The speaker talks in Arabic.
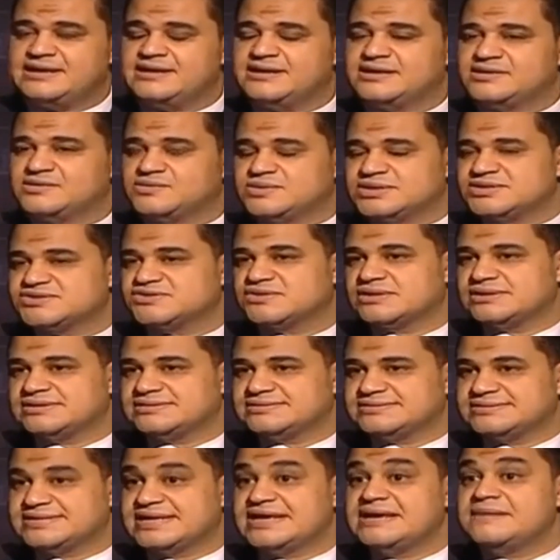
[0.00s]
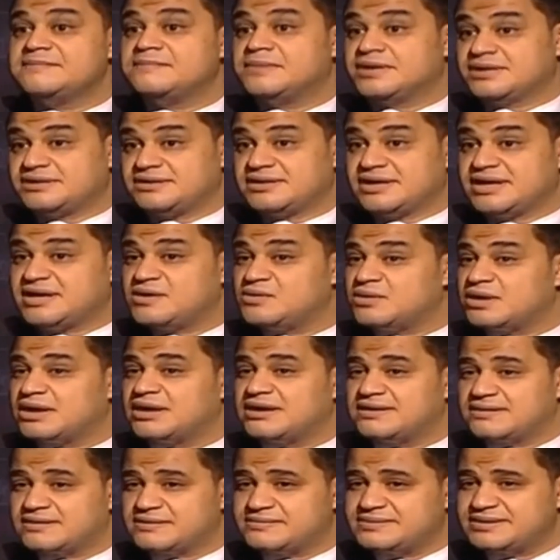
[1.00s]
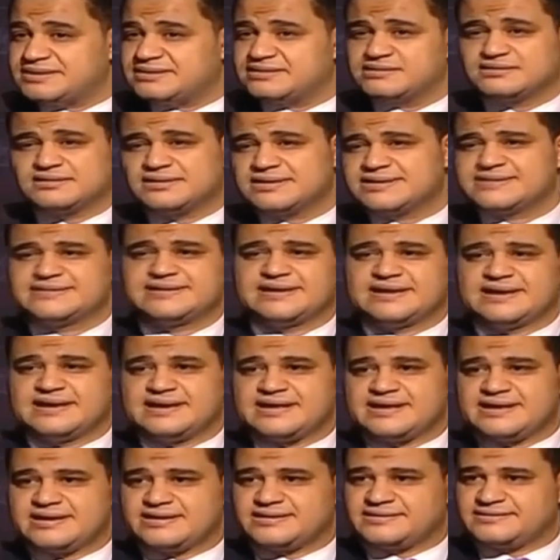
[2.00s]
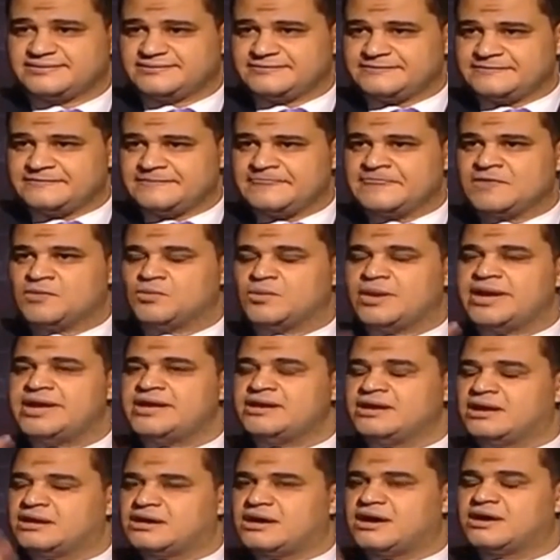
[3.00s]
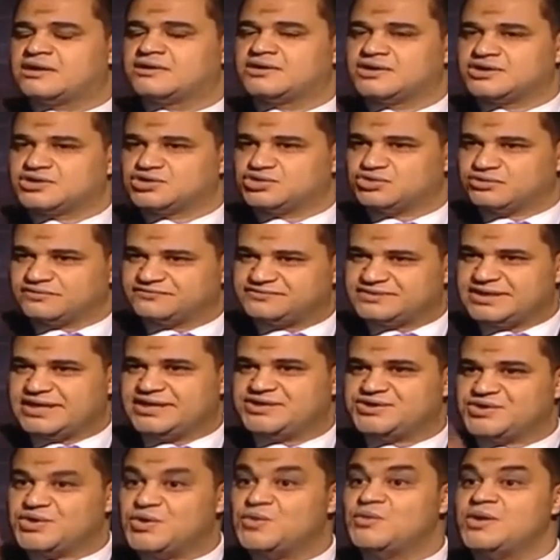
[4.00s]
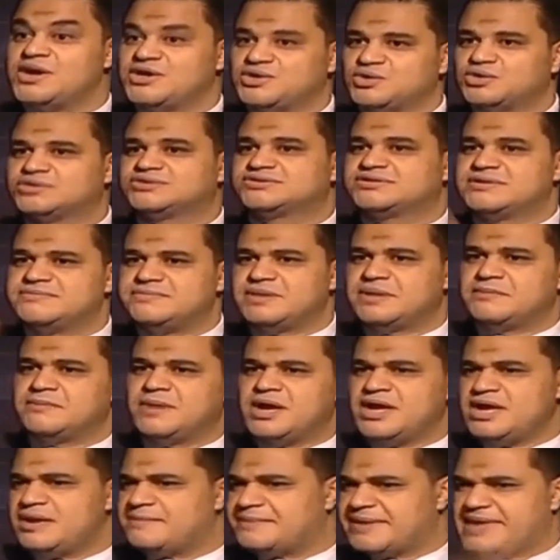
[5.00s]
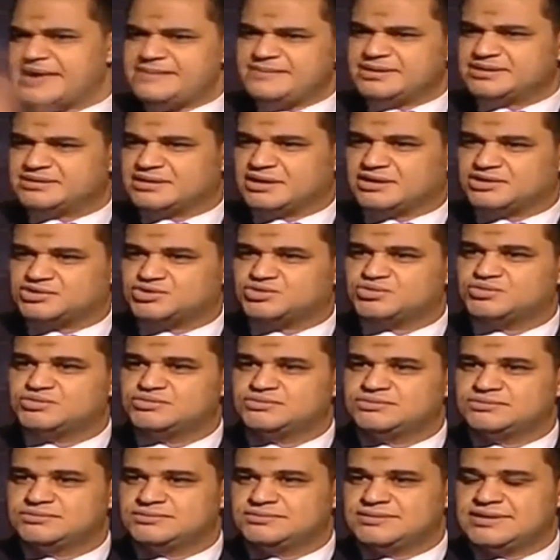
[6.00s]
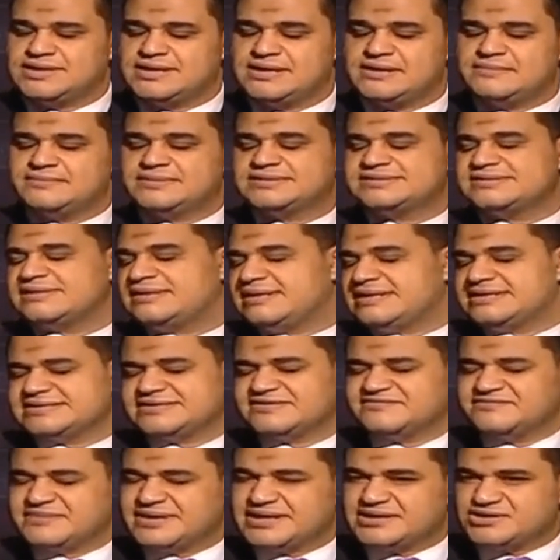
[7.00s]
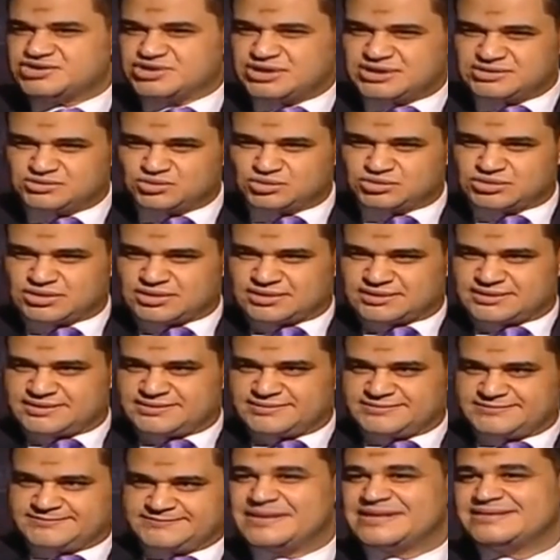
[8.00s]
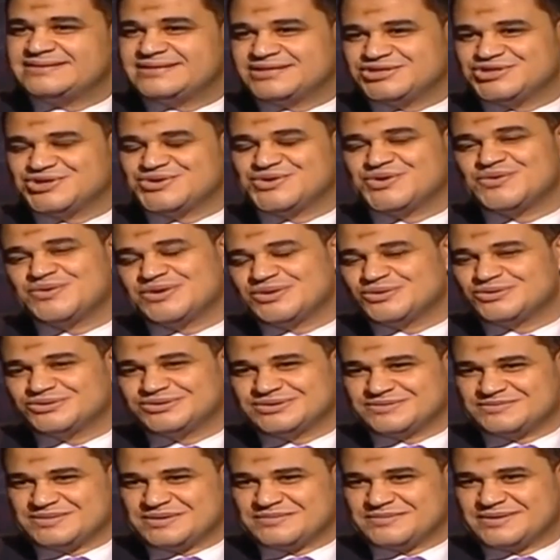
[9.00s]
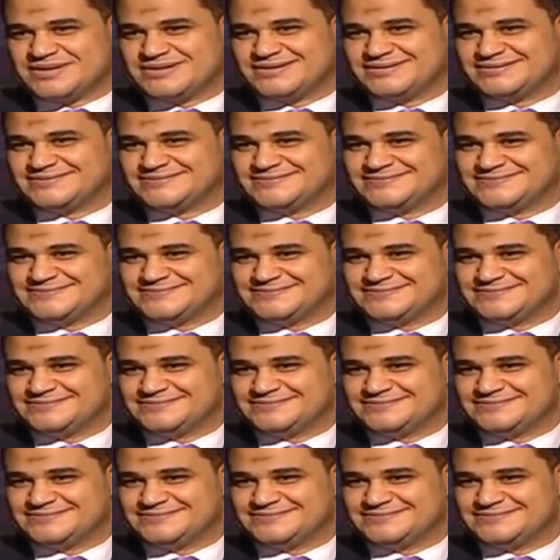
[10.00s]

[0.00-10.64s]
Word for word: إلى أن وصلت المية أو قاربت لدرجة الغليان وهنا قرر الضفدع ان هو ينط من الميه بكامل طاقته بس للاسف ما كانش عنده طاقه ما قدرش ان هو ينط من الميه